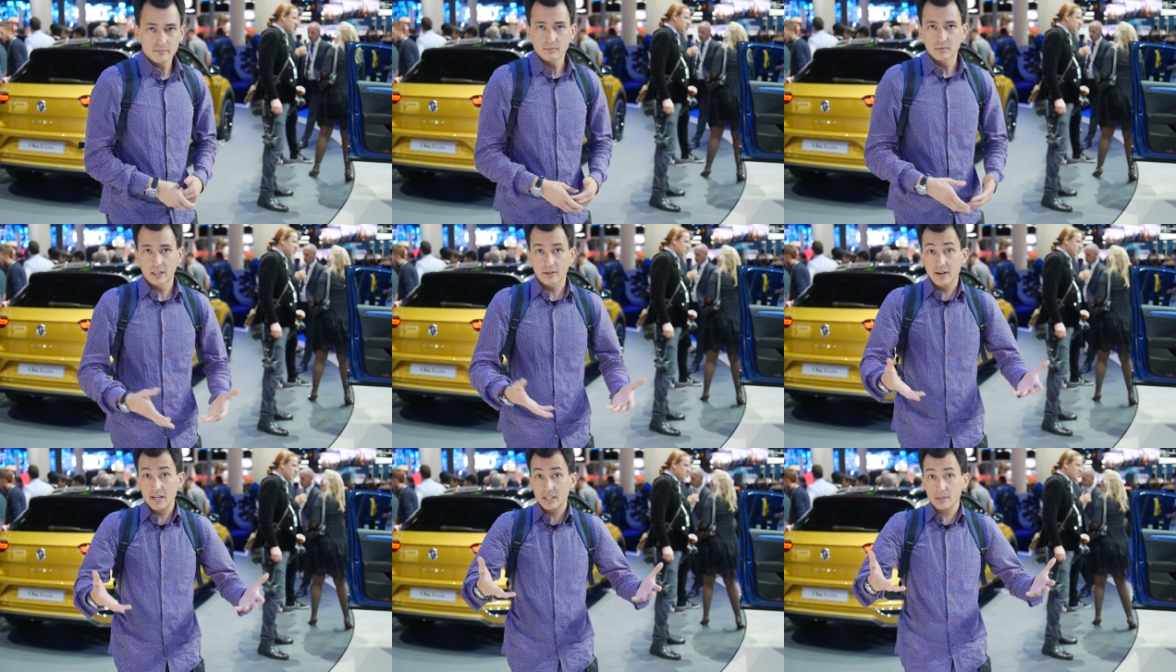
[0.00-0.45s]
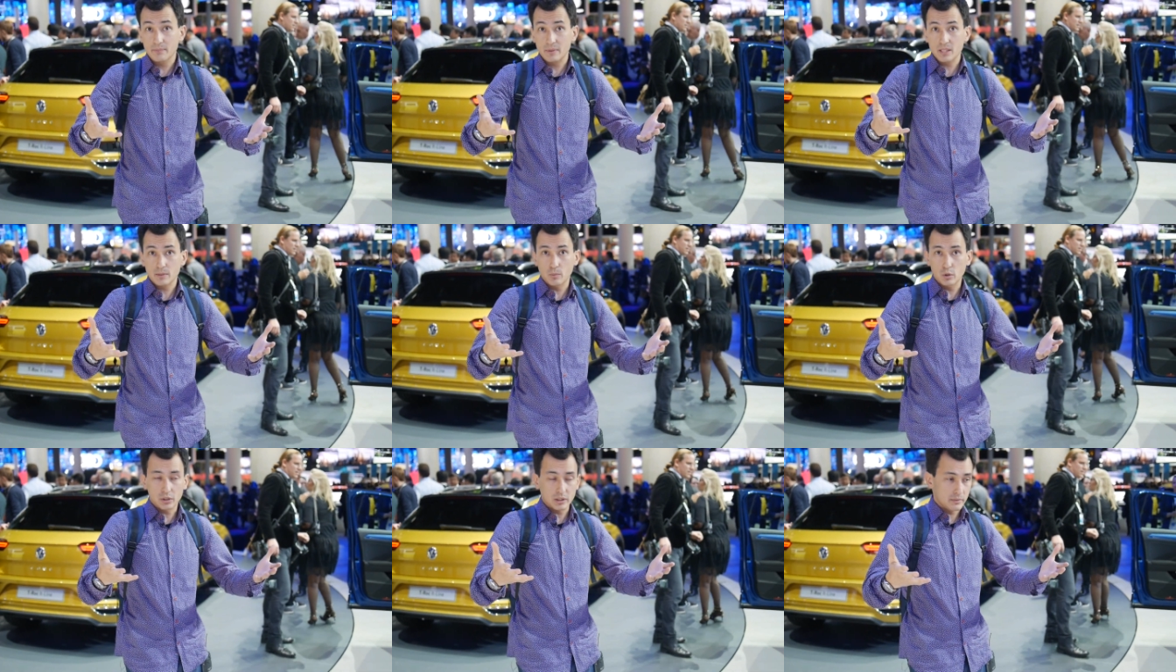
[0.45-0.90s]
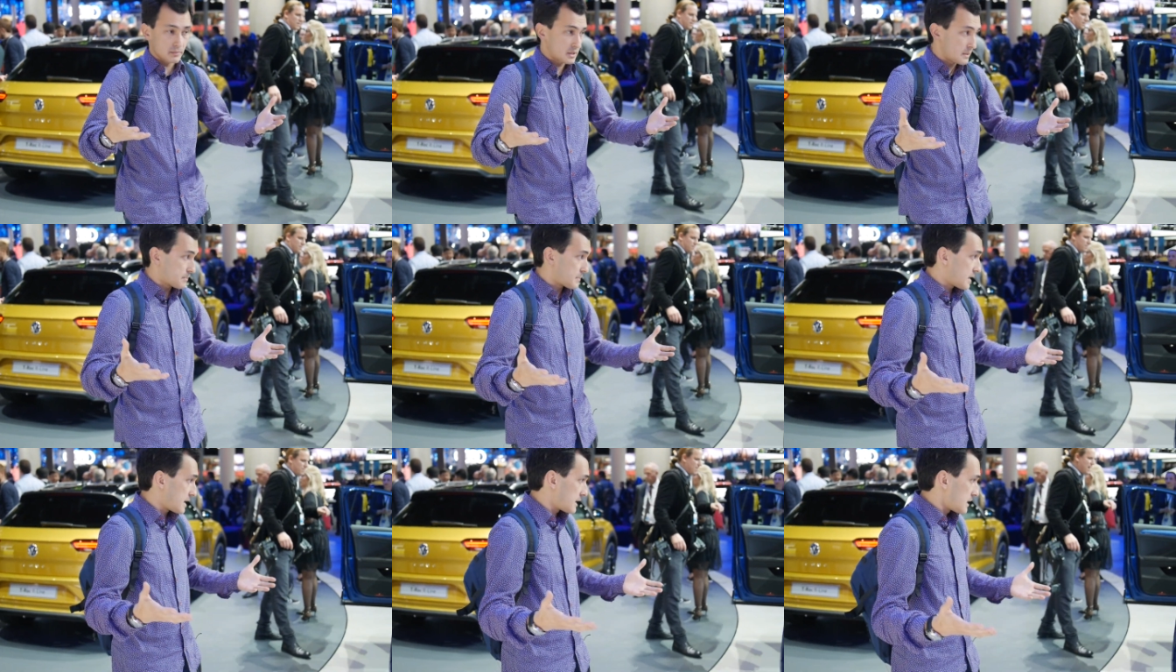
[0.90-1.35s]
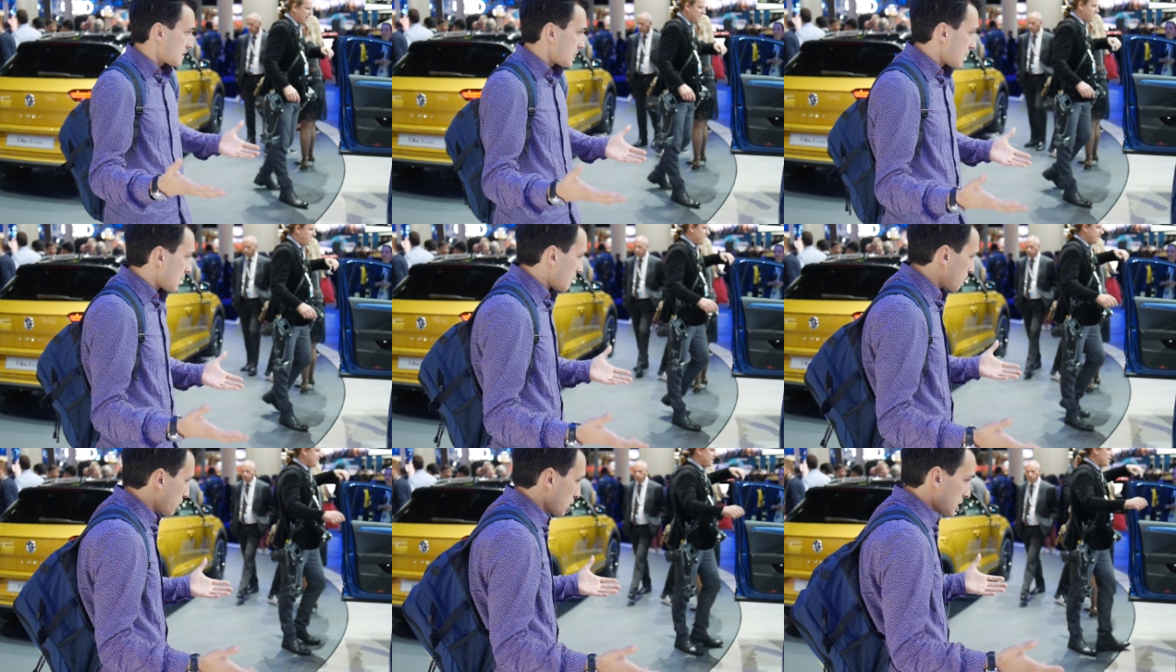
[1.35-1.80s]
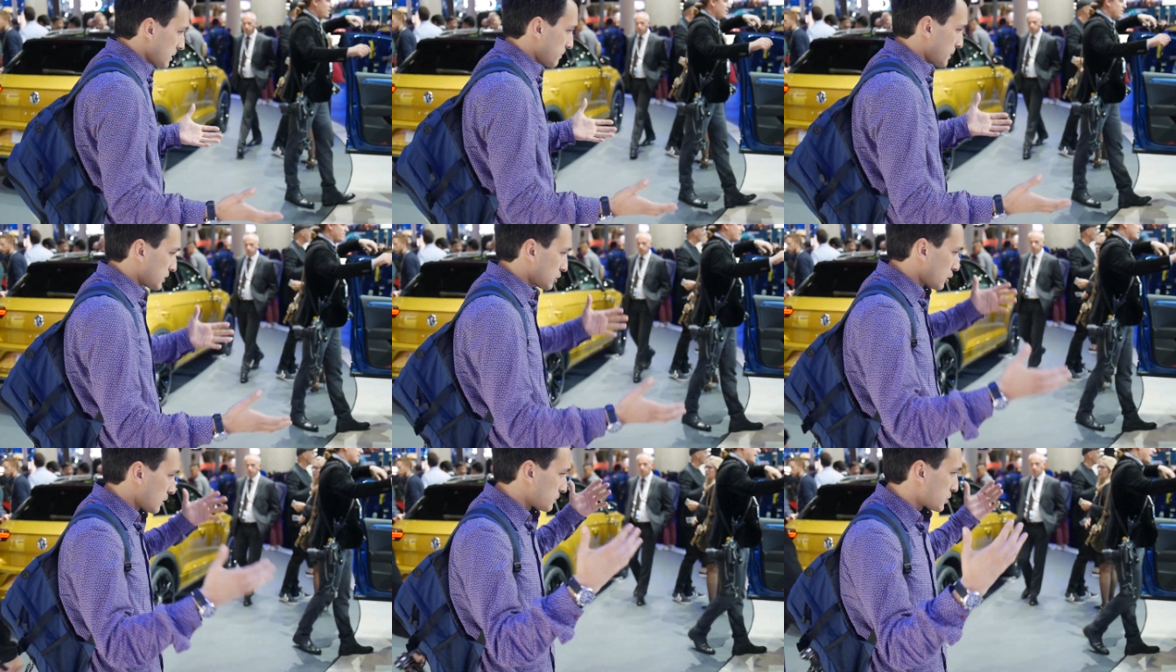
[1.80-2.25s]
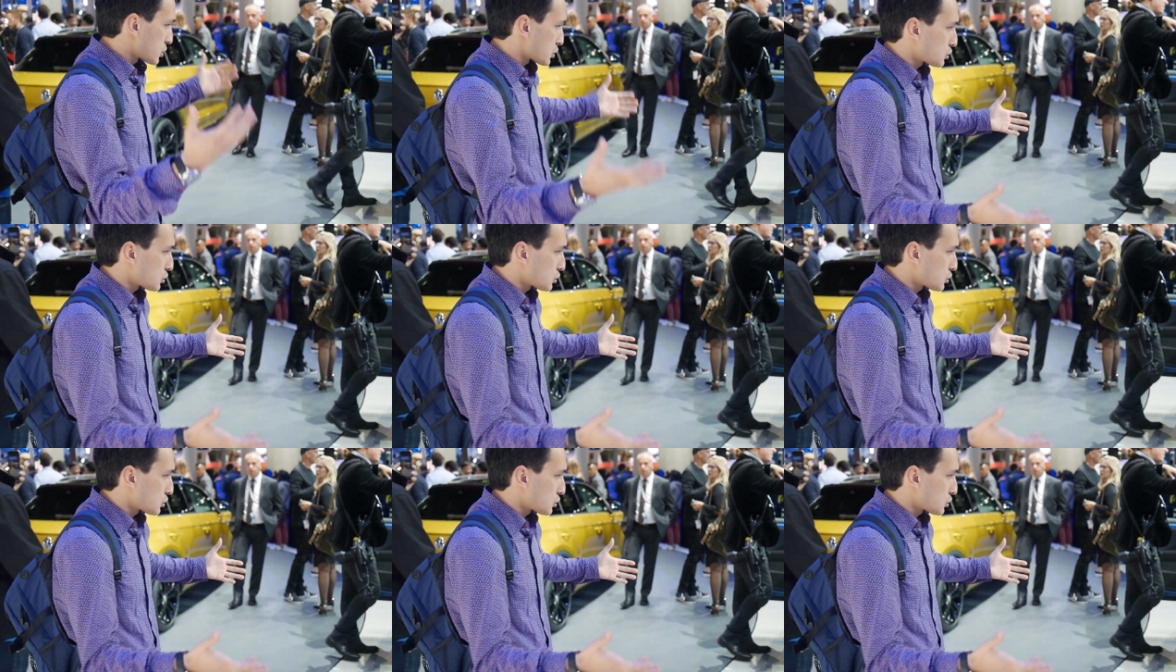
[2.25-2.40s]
Давайте посмотрим теперь более подробно,